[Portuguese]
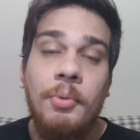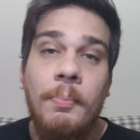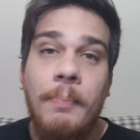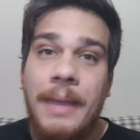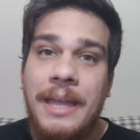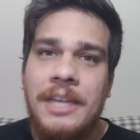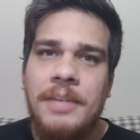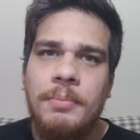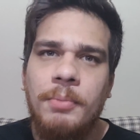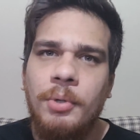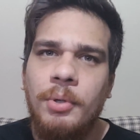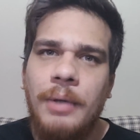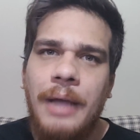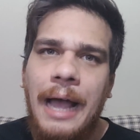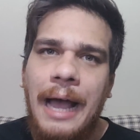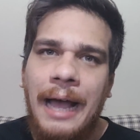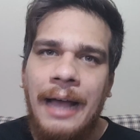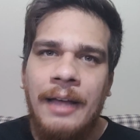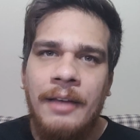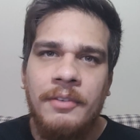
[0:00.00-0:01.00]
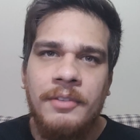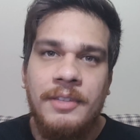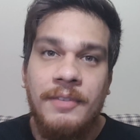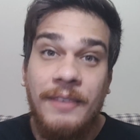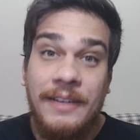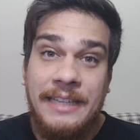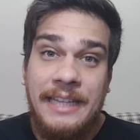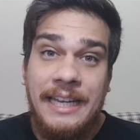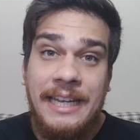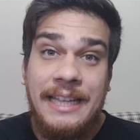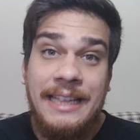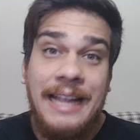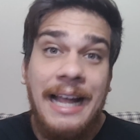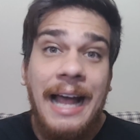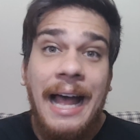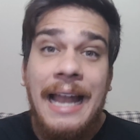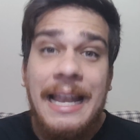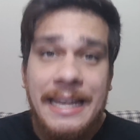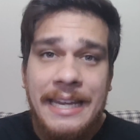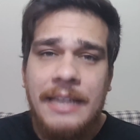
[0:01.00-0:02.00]
no mesmo lugar? Você vai ter que
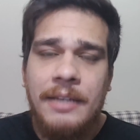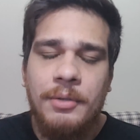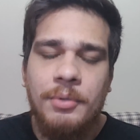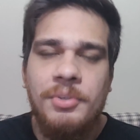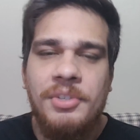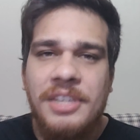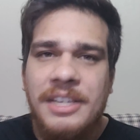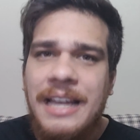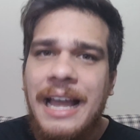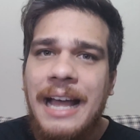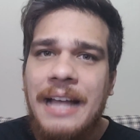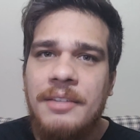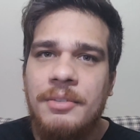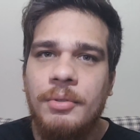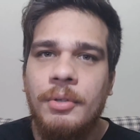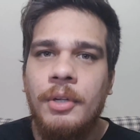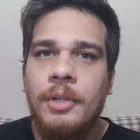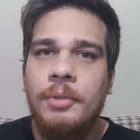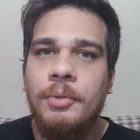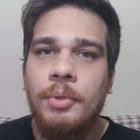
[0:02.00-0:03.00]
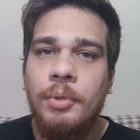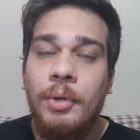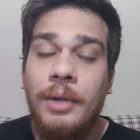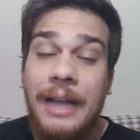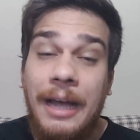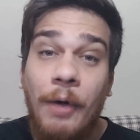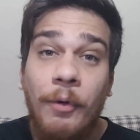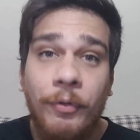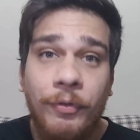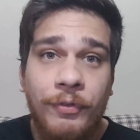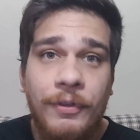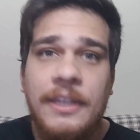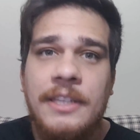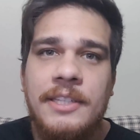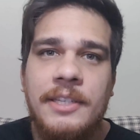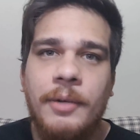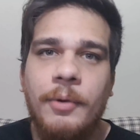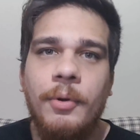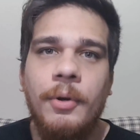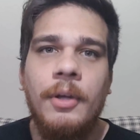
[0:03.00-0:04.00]
estar tá ali no ginásio, no local
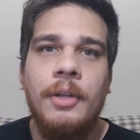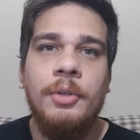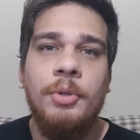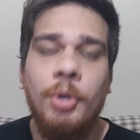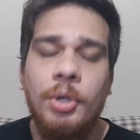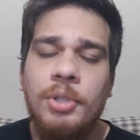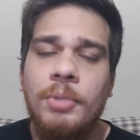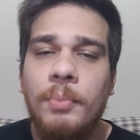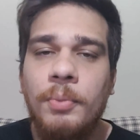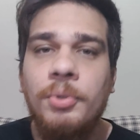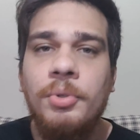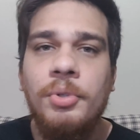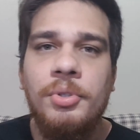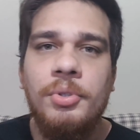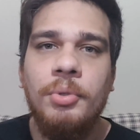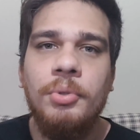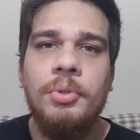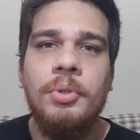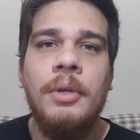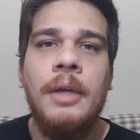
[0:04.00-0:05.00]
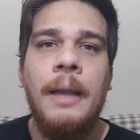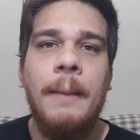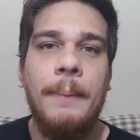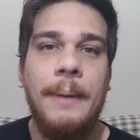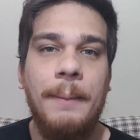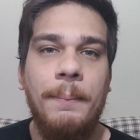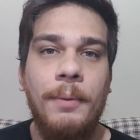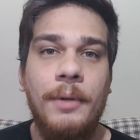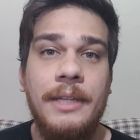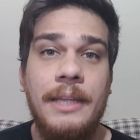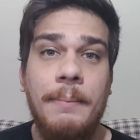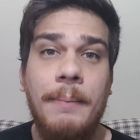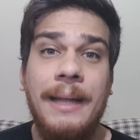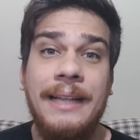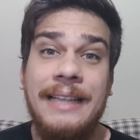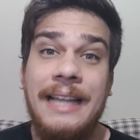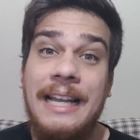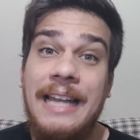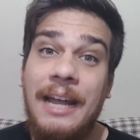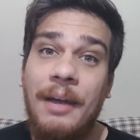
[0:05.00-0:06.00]
físico, todo mundo junto para poder
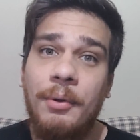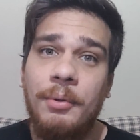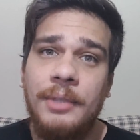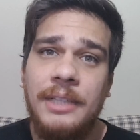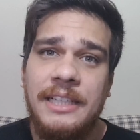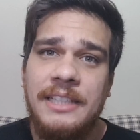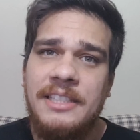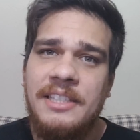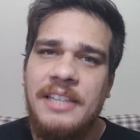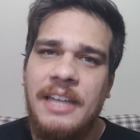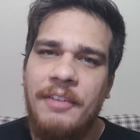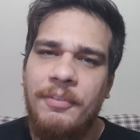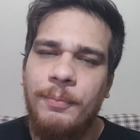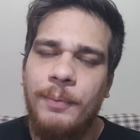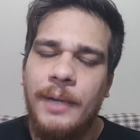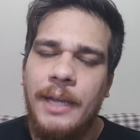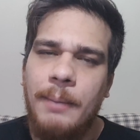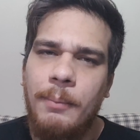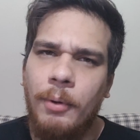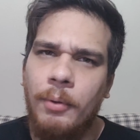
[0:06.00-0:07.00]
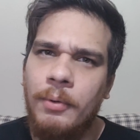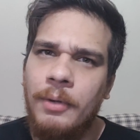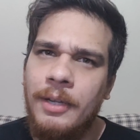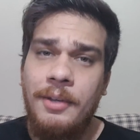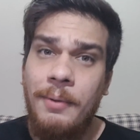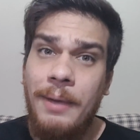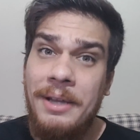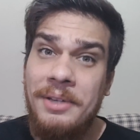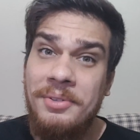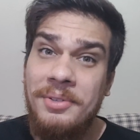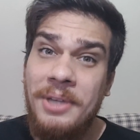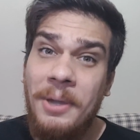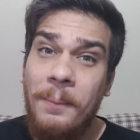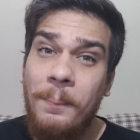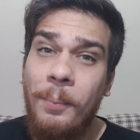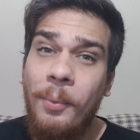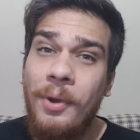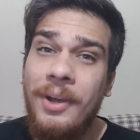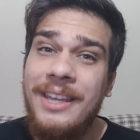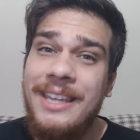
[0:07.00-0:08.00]
batalhar contra esse chefe Pokémon. Eu acho que é
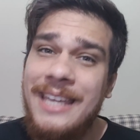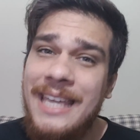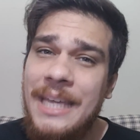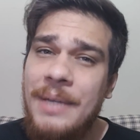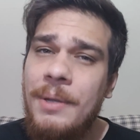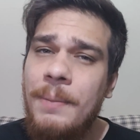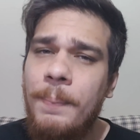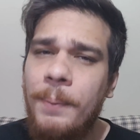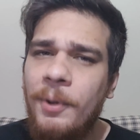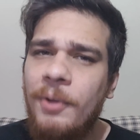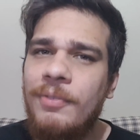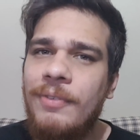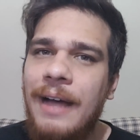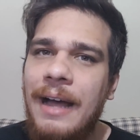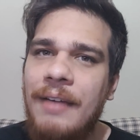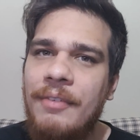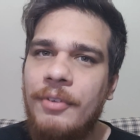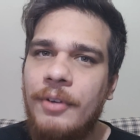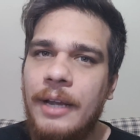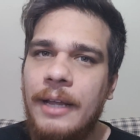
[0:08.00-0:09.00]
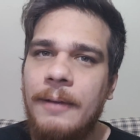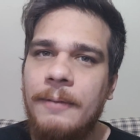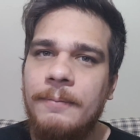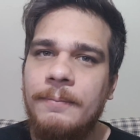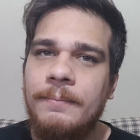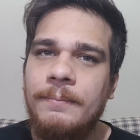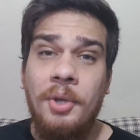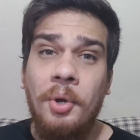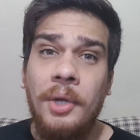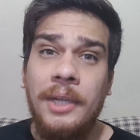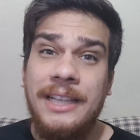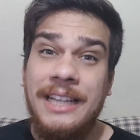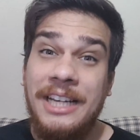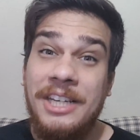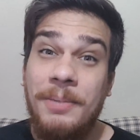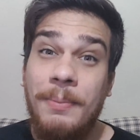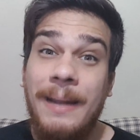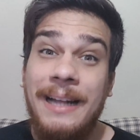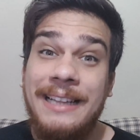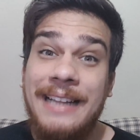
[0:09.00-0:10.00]
um pouquinho improvável, né? E
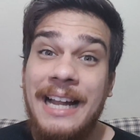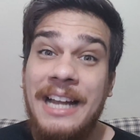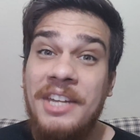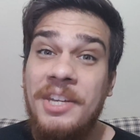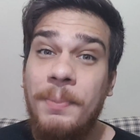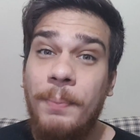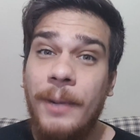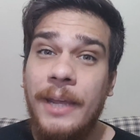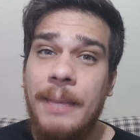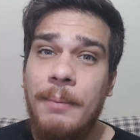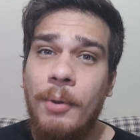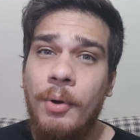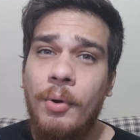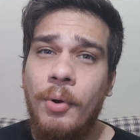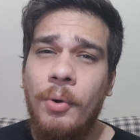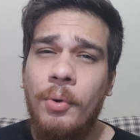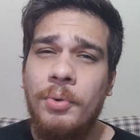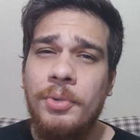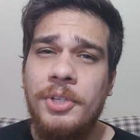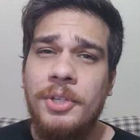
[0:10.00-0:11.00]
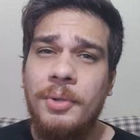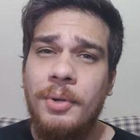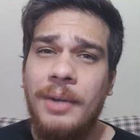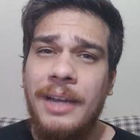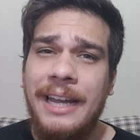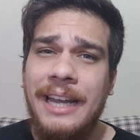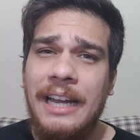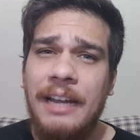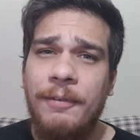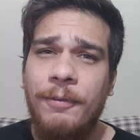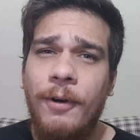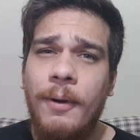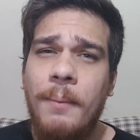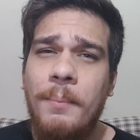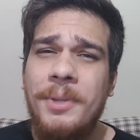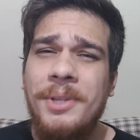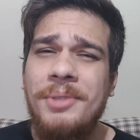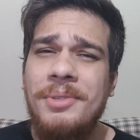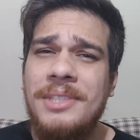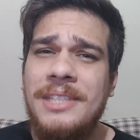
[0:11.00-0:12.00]
outra, as batalhas de Pokémon GO continuam naquela forma
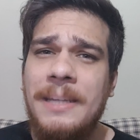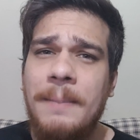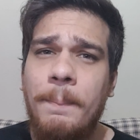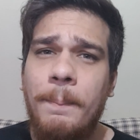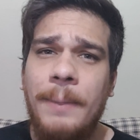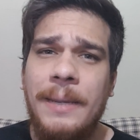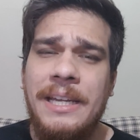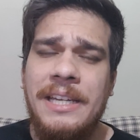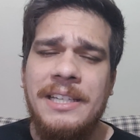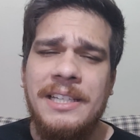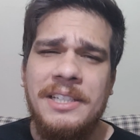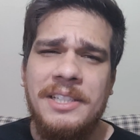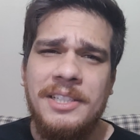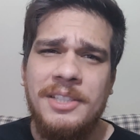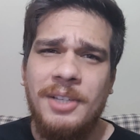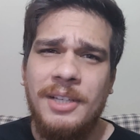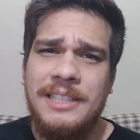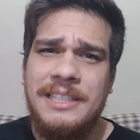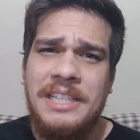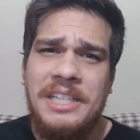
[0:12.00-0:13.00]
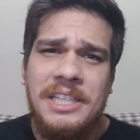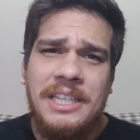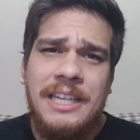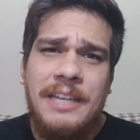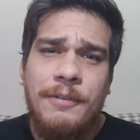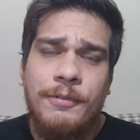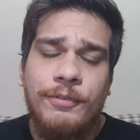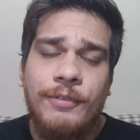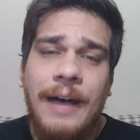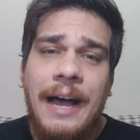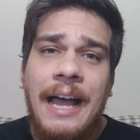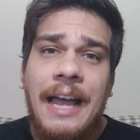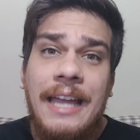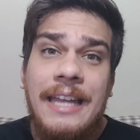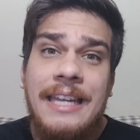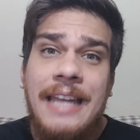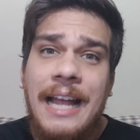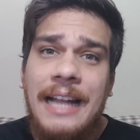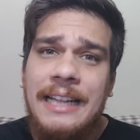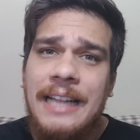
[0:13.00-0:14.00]
muito simplista de só se
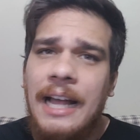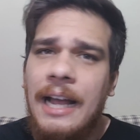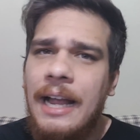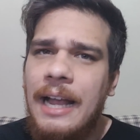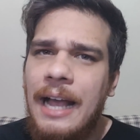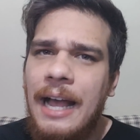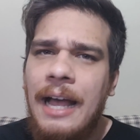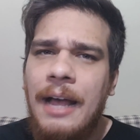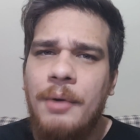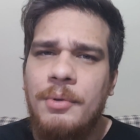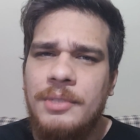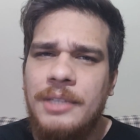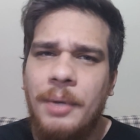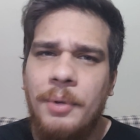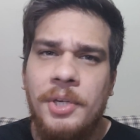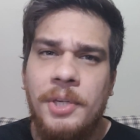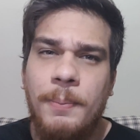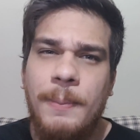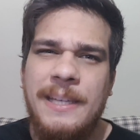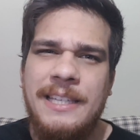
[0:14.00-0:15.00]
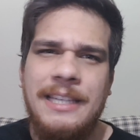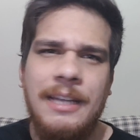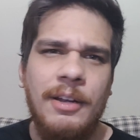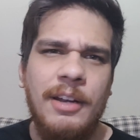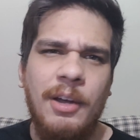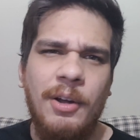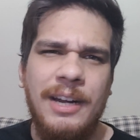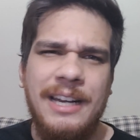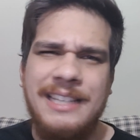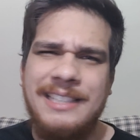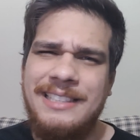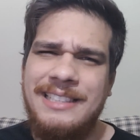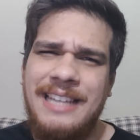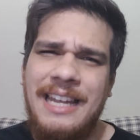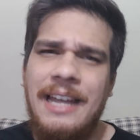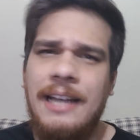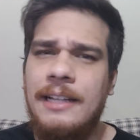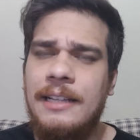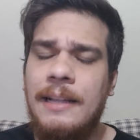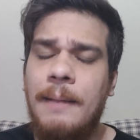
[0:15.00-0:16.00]
esquivar e atacar, usar o especial na hora
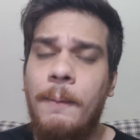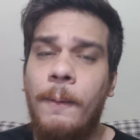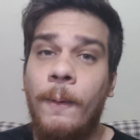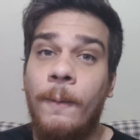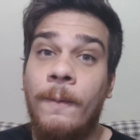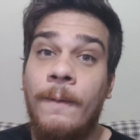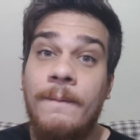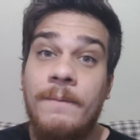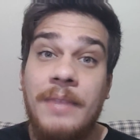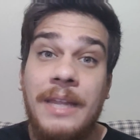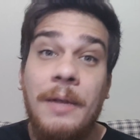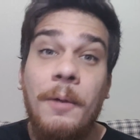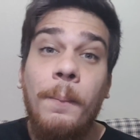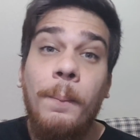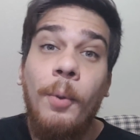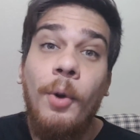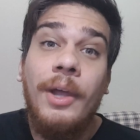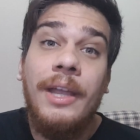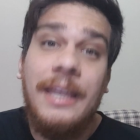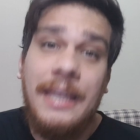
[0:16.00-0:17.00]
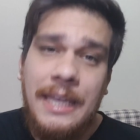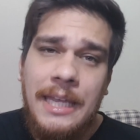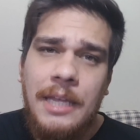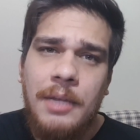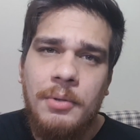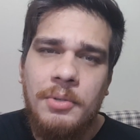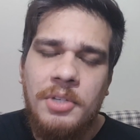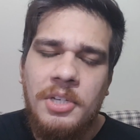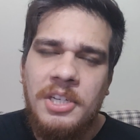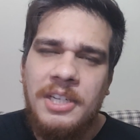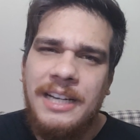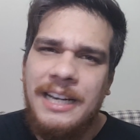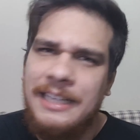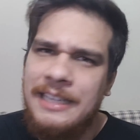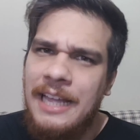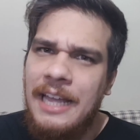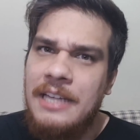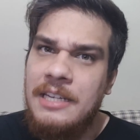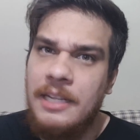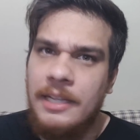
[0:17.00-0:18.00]
certa. Tá bom, tem um pouquinho de
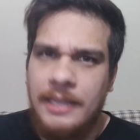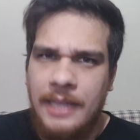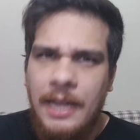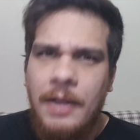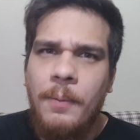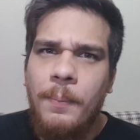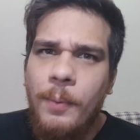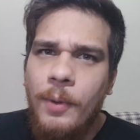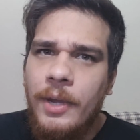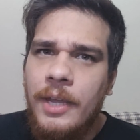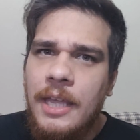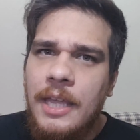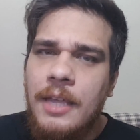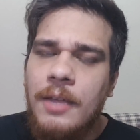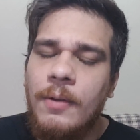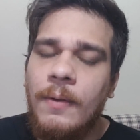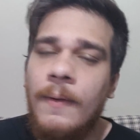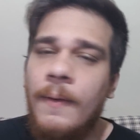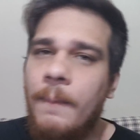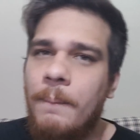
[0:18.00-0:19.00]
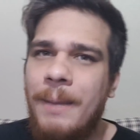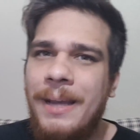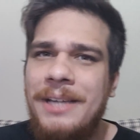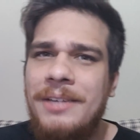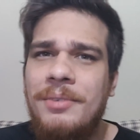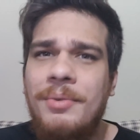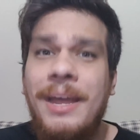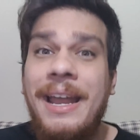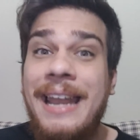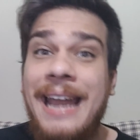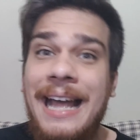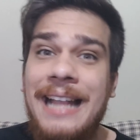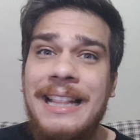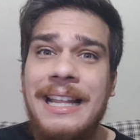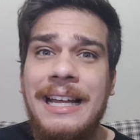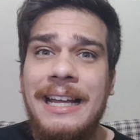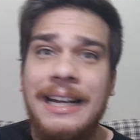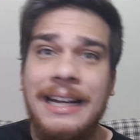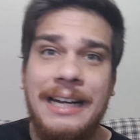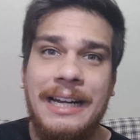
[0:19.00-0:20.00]
estratégia, tem um pouquinho, mas não é
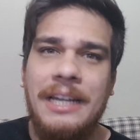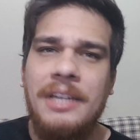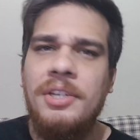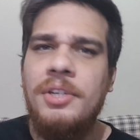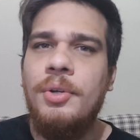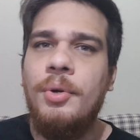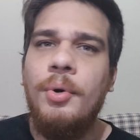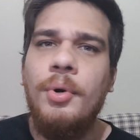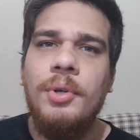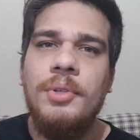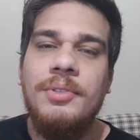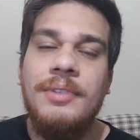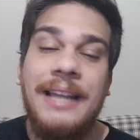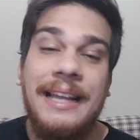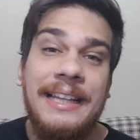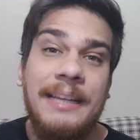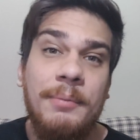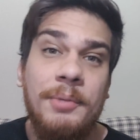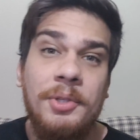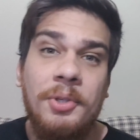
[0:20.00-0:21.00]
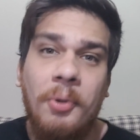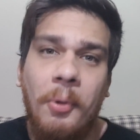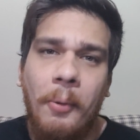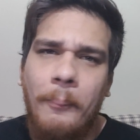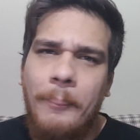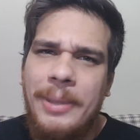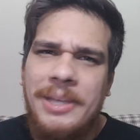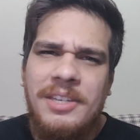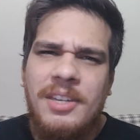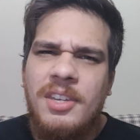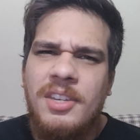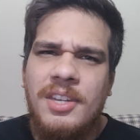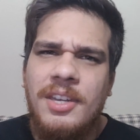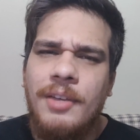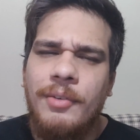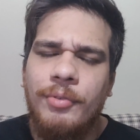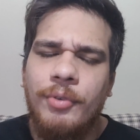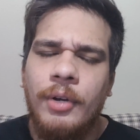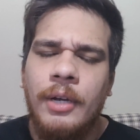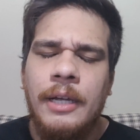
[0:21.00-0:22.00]
nada grandioso, nada muito
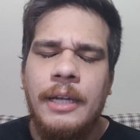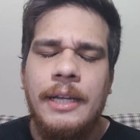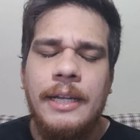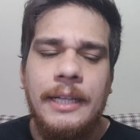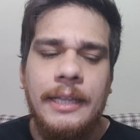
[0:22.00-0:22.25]
competitivo.